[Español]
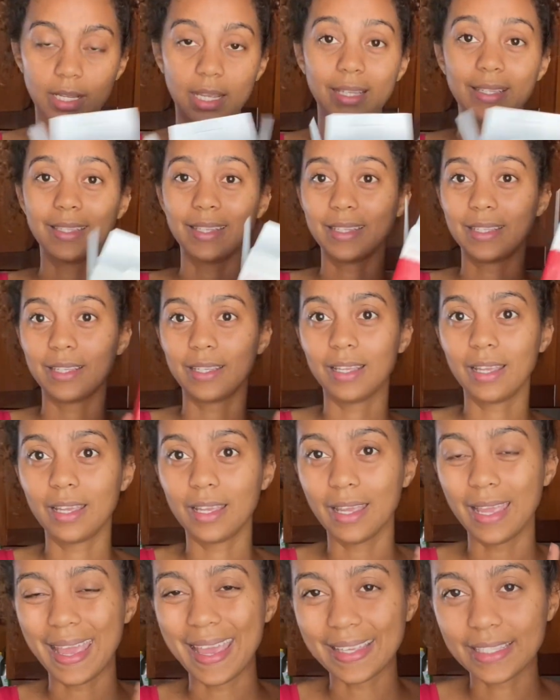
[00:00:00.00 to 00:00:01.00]
Este es,
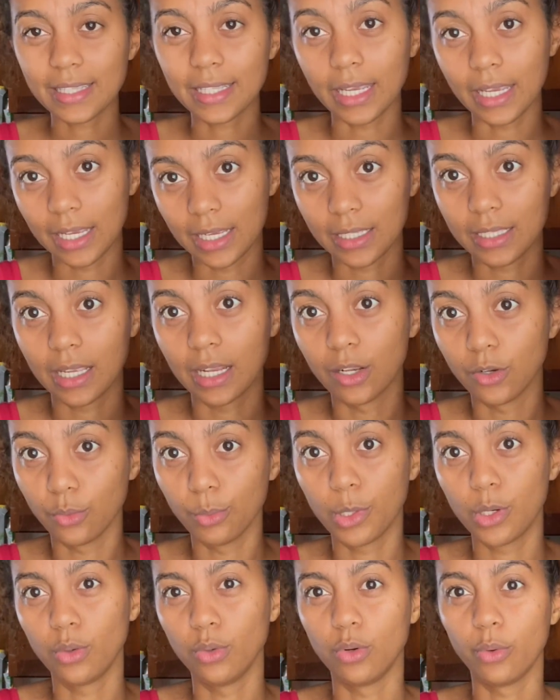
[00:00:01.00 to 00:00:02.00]
este es el
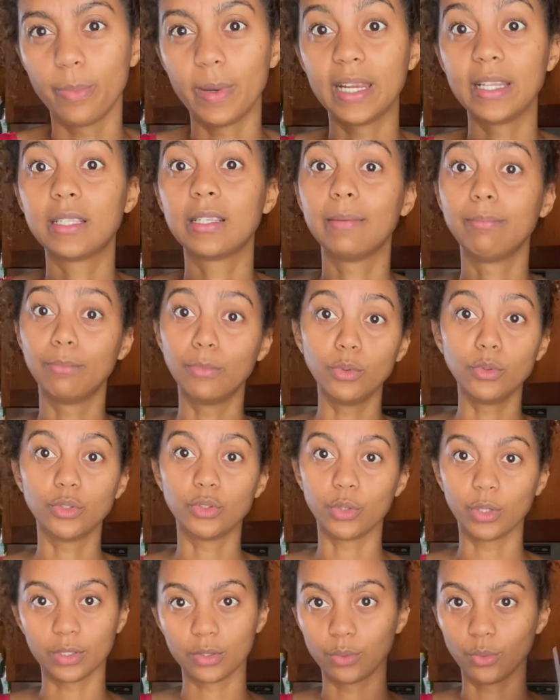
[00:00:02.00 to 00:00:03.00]
número uno, parece
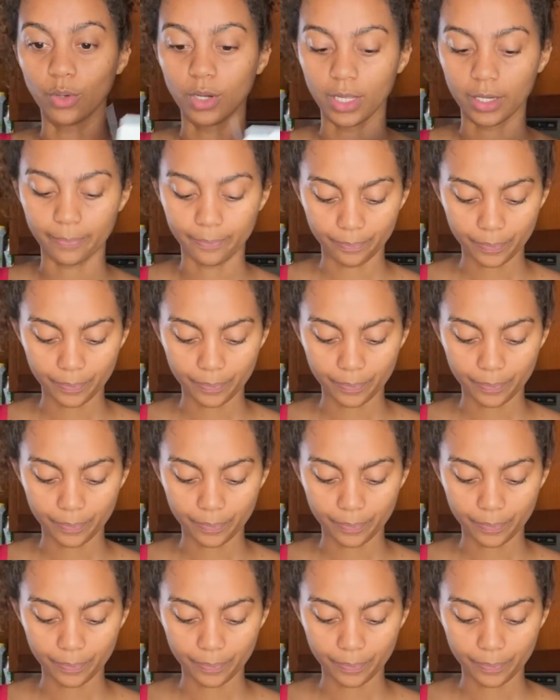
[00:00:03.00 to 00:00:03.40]
mucho azúcar